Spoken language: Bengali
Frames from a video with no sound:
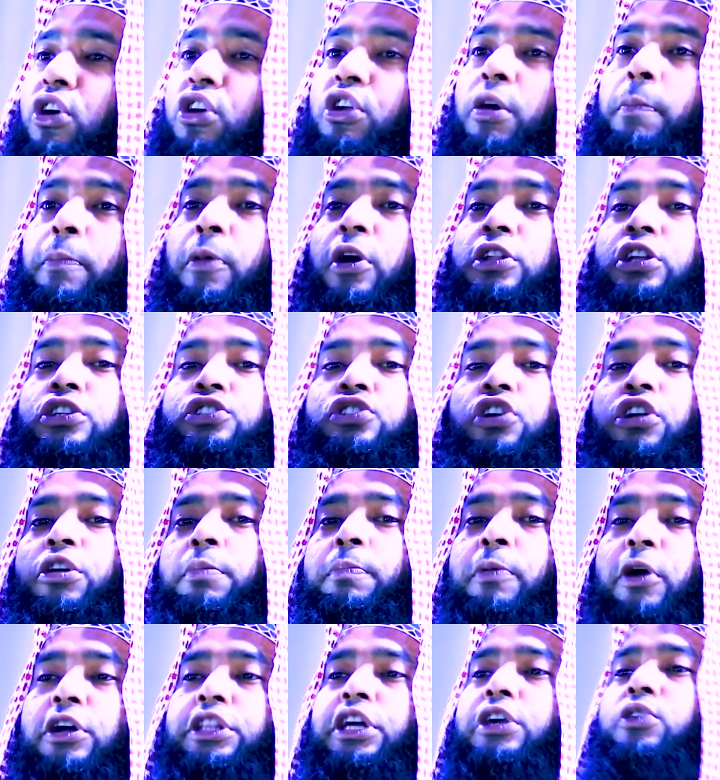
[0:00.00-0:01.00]
জনপদে
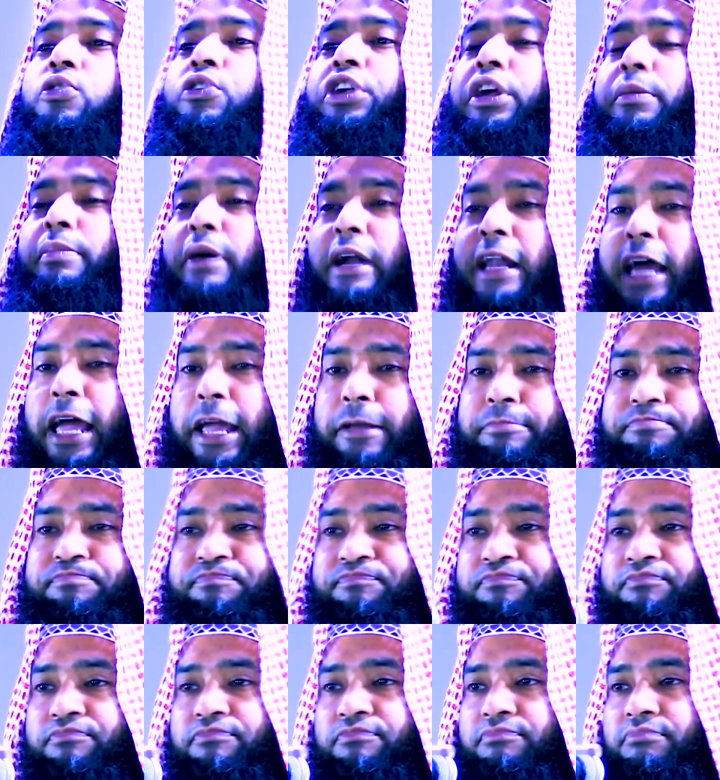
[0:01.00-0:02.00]
জনপদে ঘুরে বেড়ায়
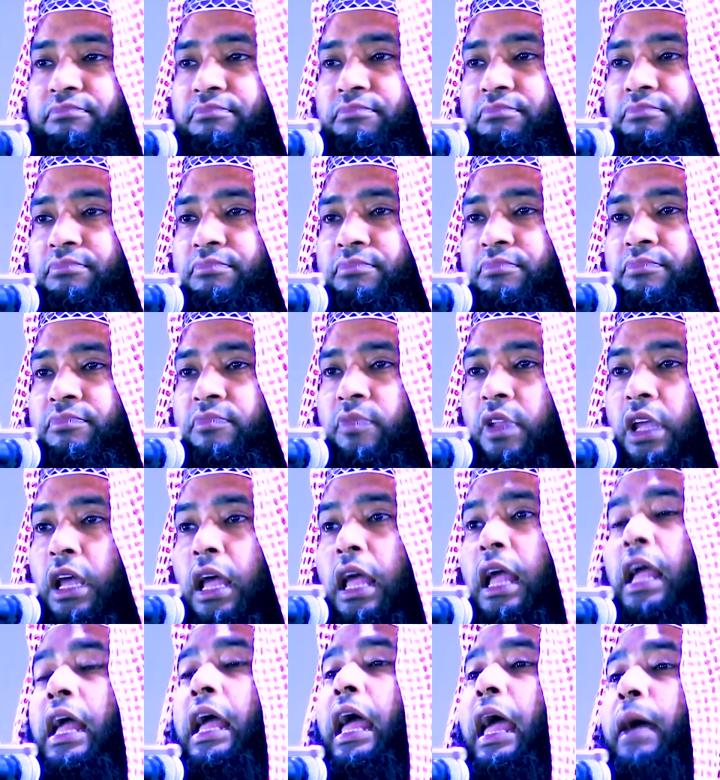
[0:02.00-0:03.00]

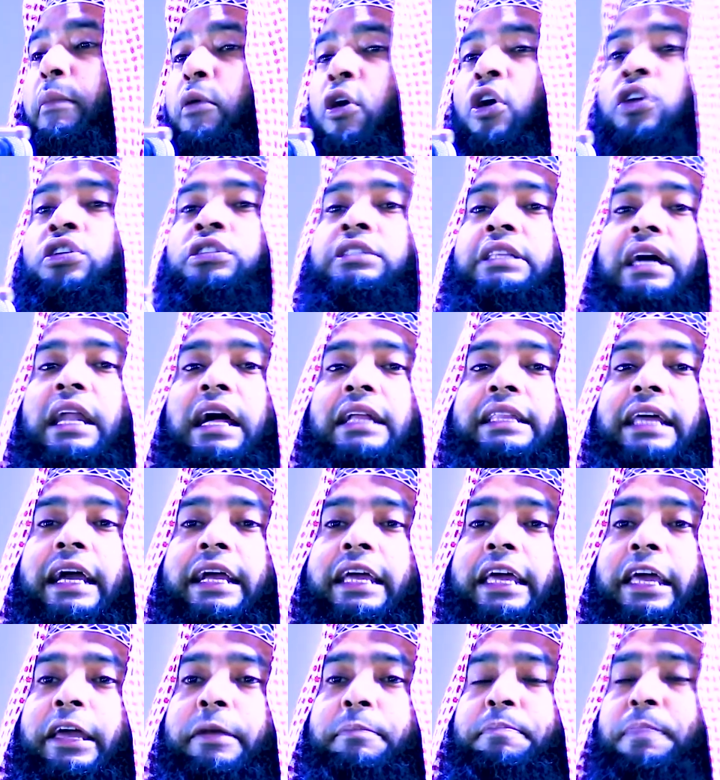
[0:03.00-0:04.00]
এবং তারা
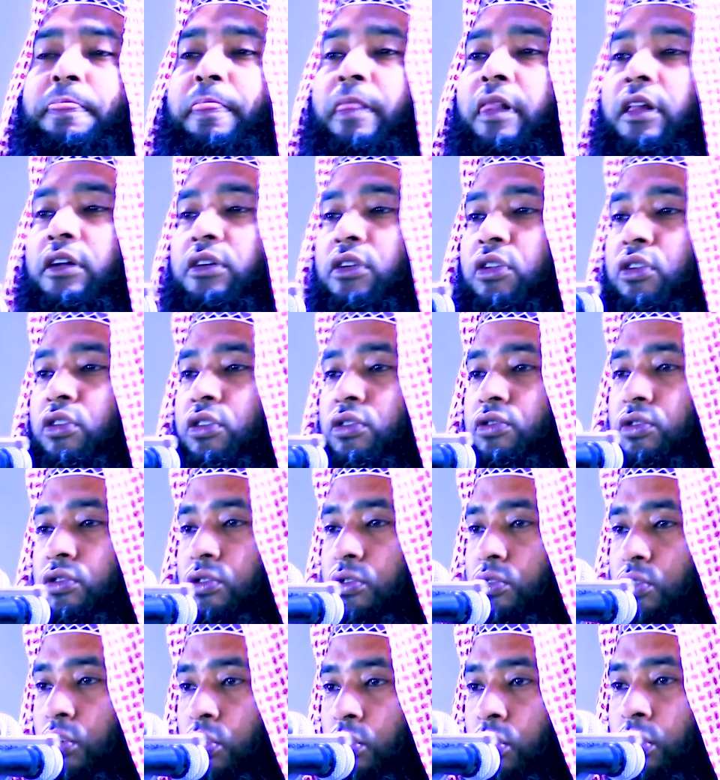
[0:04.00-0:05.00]
দেখে
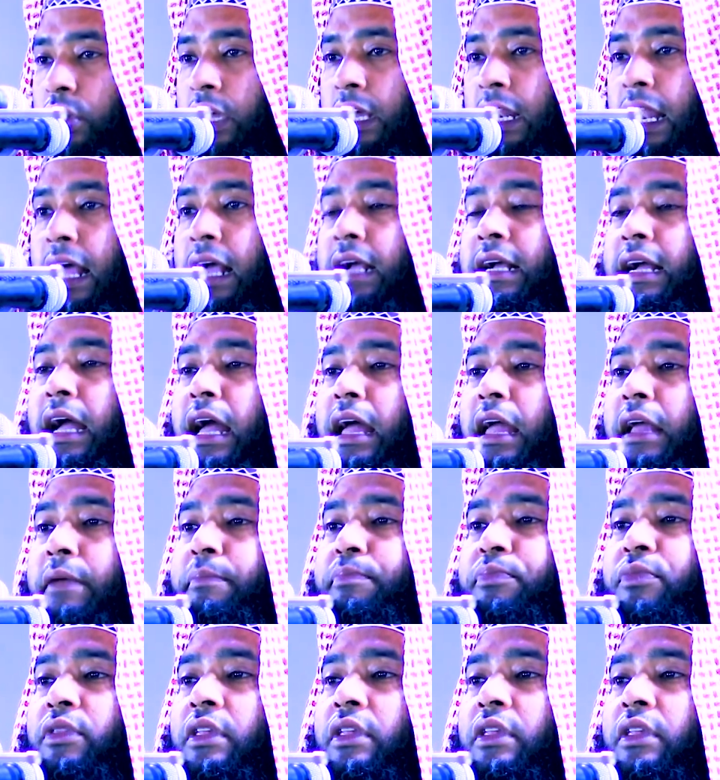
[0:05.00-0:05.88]
কোন এলাকায়